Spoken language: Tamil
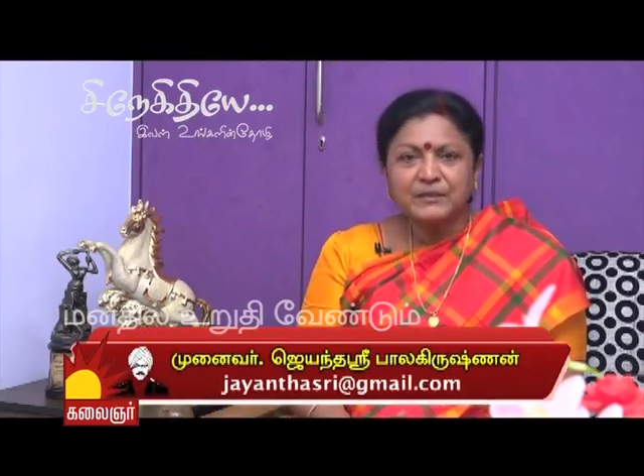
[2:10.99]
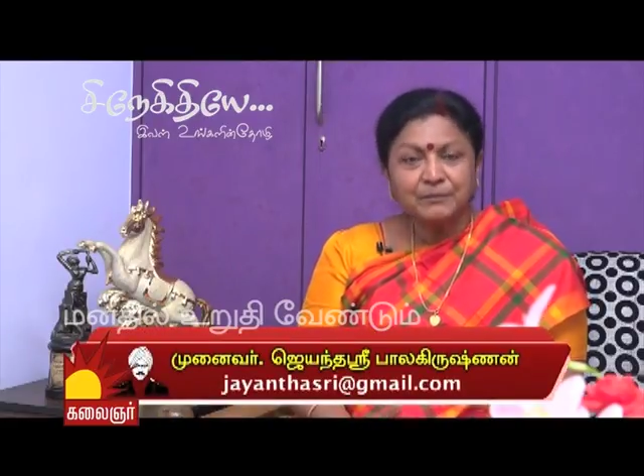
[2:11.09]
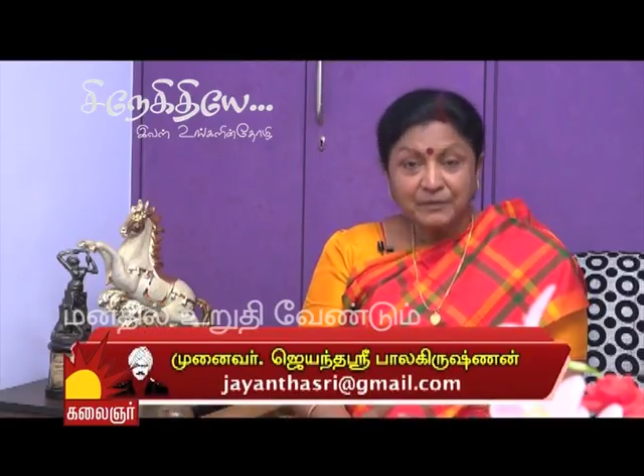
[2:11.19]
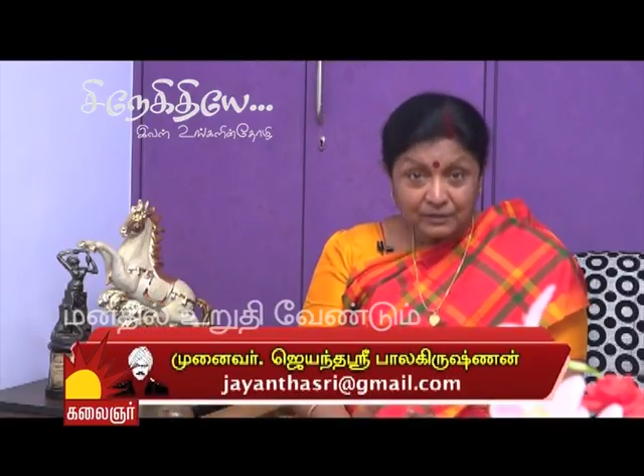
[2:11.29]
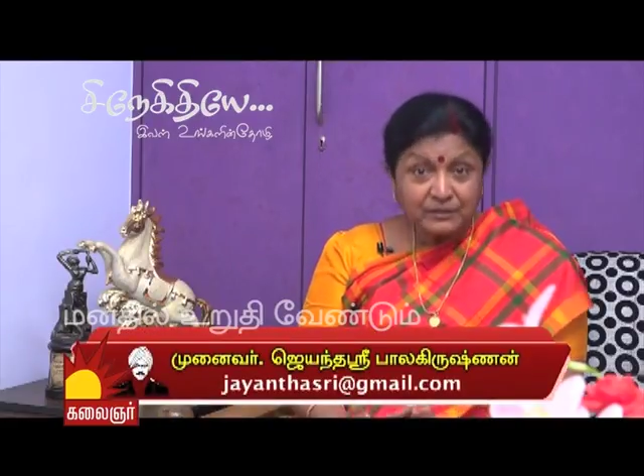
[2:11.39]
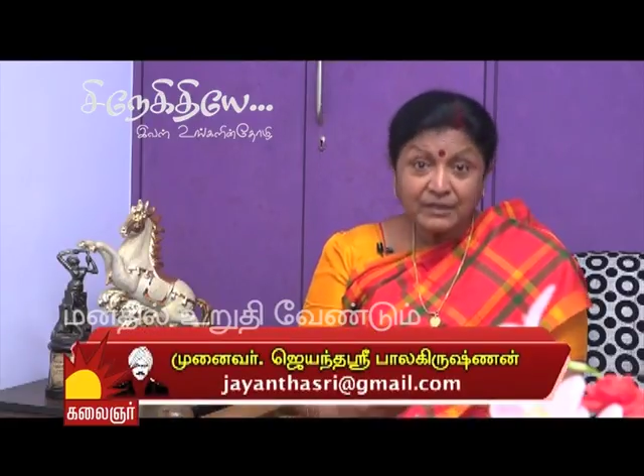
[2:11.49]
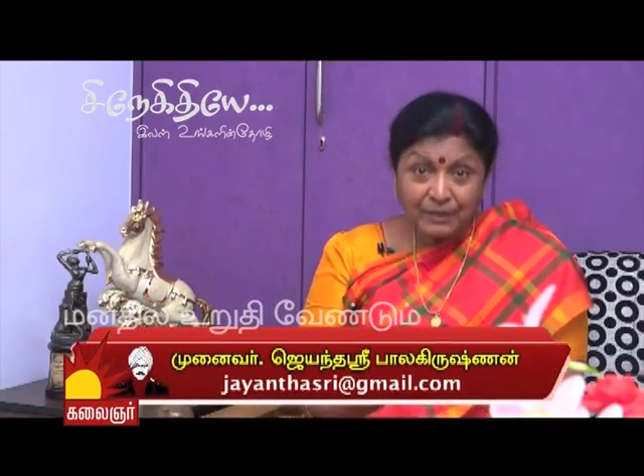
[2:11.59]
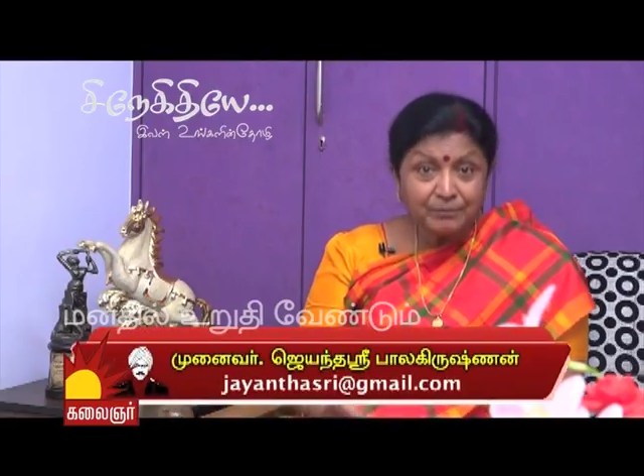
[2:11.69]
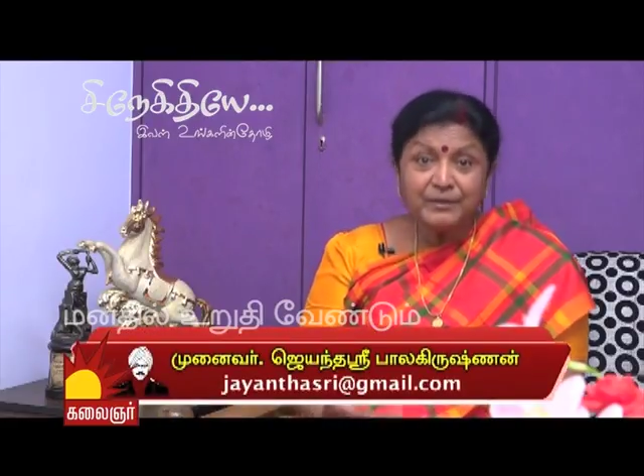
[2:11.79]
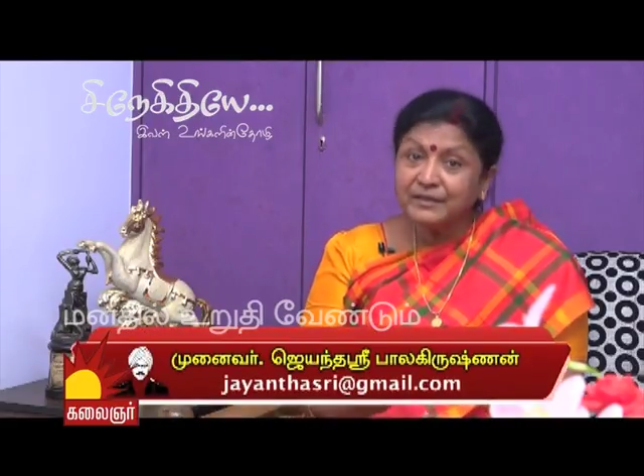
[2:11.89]
அது மட்டும்தான்
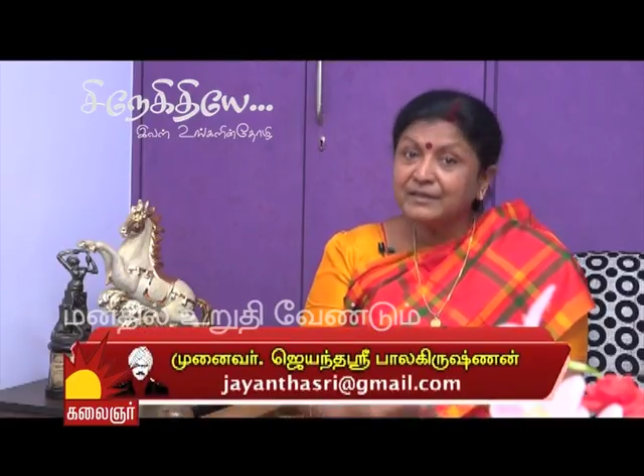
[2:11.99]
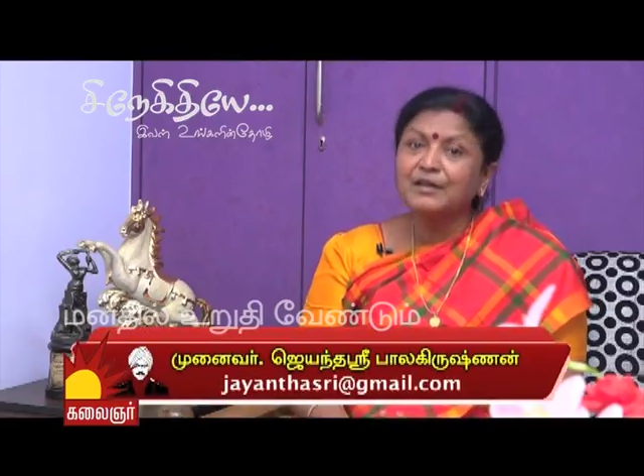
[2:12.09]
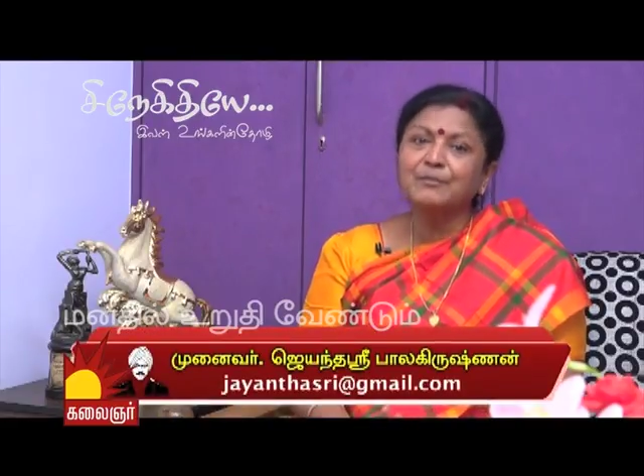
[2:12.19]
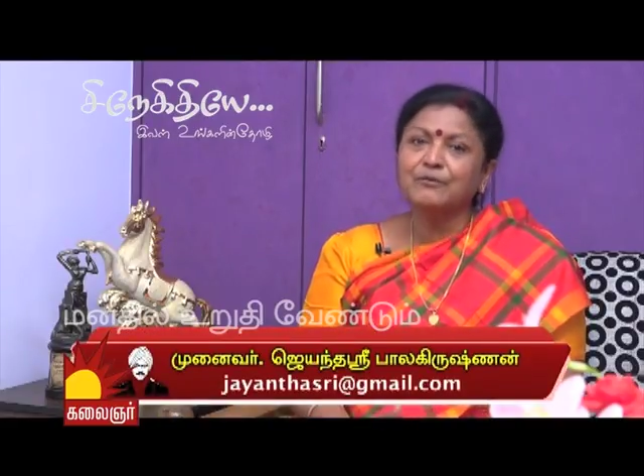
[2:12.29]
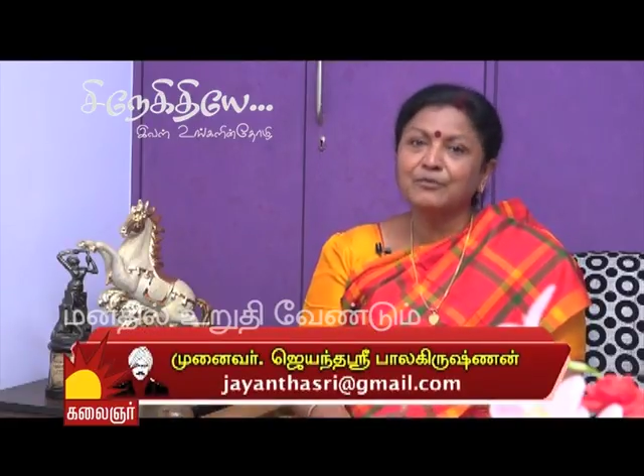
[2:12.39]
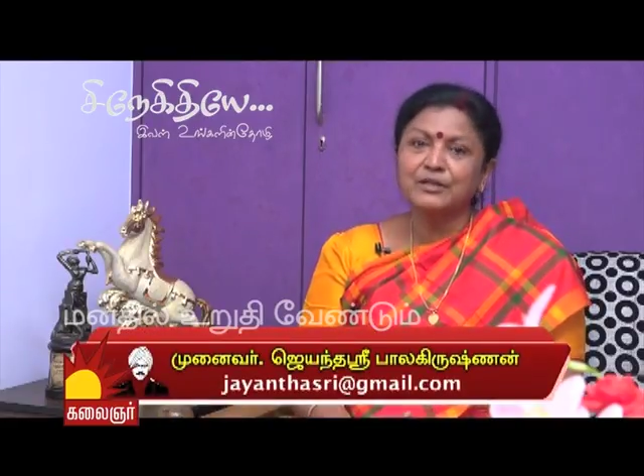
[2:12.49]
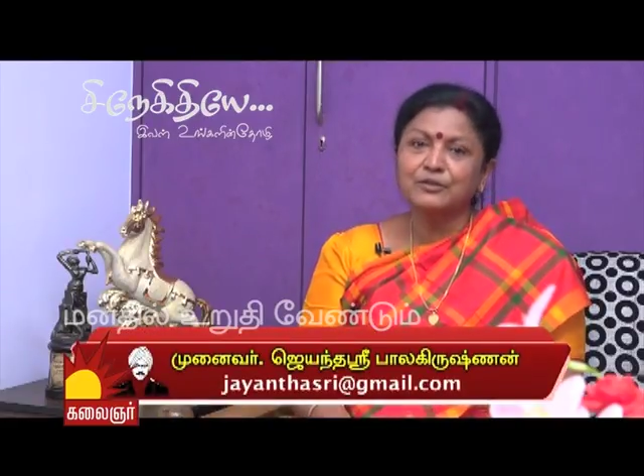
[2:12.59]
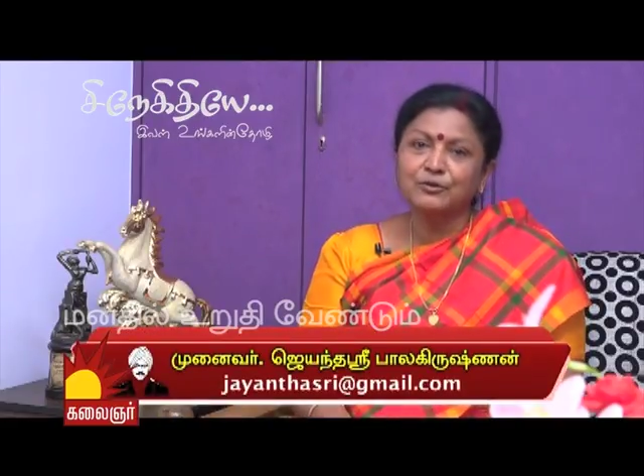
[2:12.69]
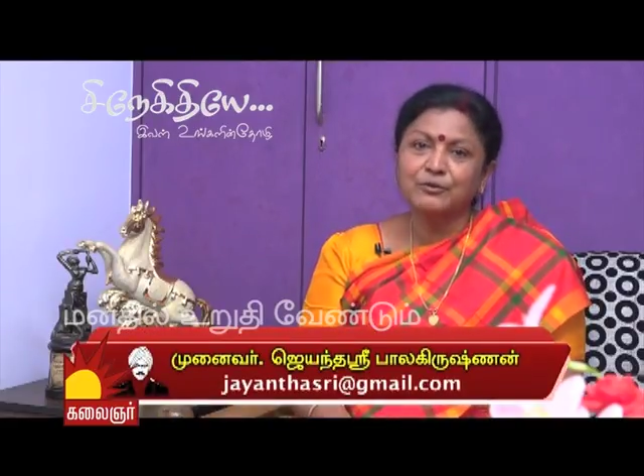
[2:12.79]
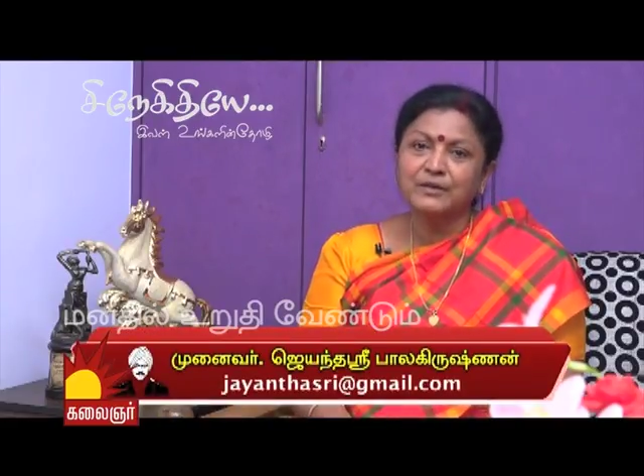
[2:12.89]
நம்பி இருக்கார்ப்பா அவருடைய
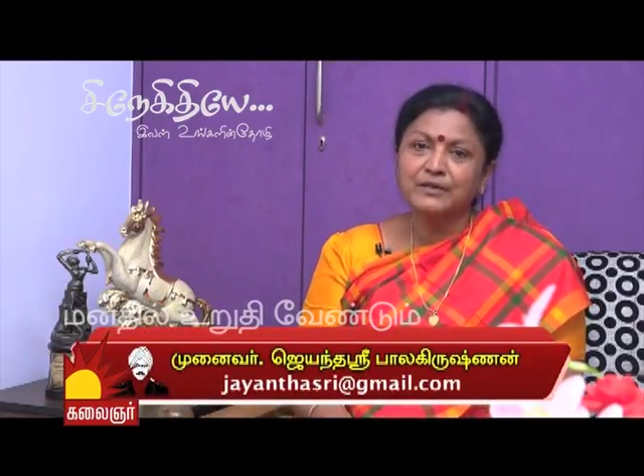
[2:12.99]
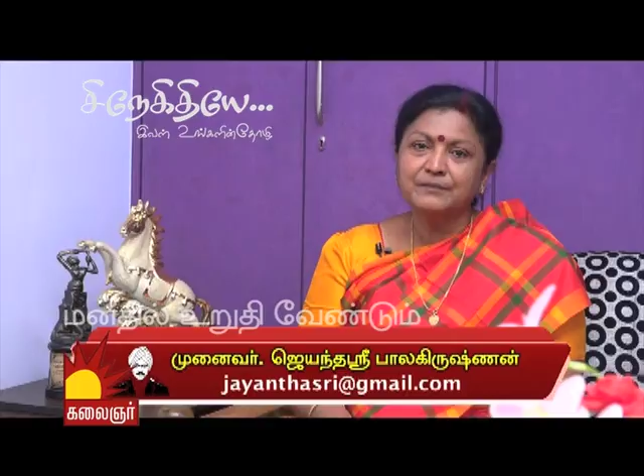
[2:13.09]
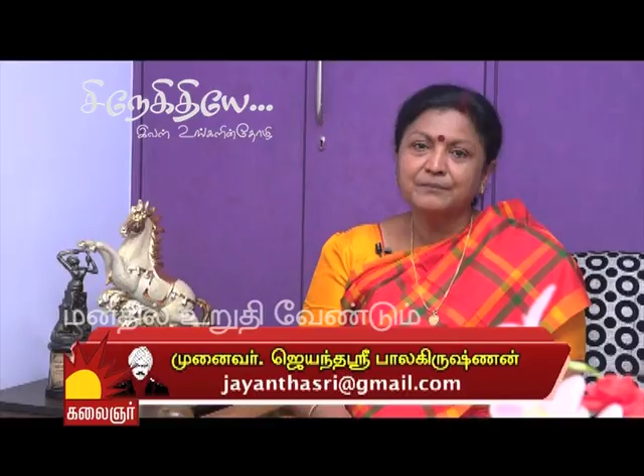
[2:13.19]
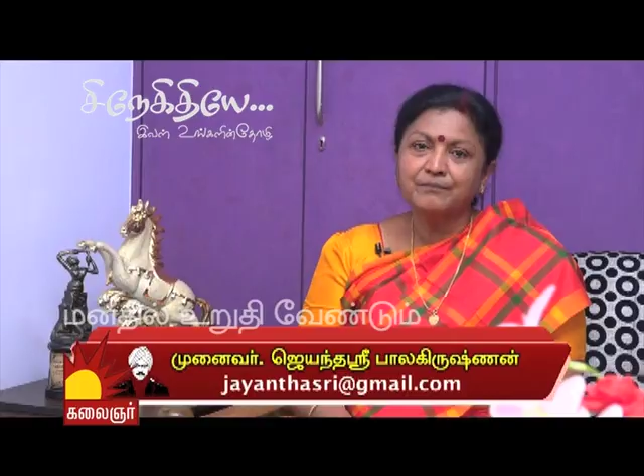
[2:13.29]
தொழிலுக்கு